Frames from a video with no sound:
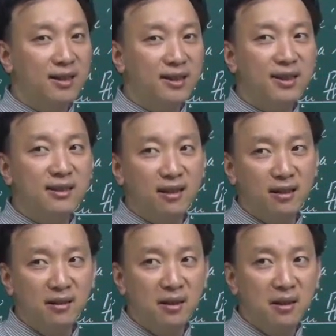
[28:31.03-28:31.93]
dễ
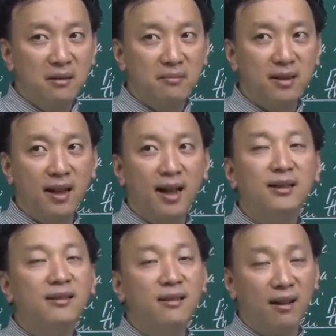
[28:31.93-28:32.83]
nhớ để cái
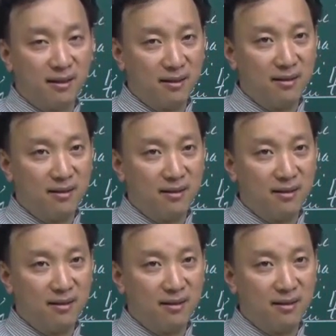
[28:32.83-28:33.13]
ấn tượng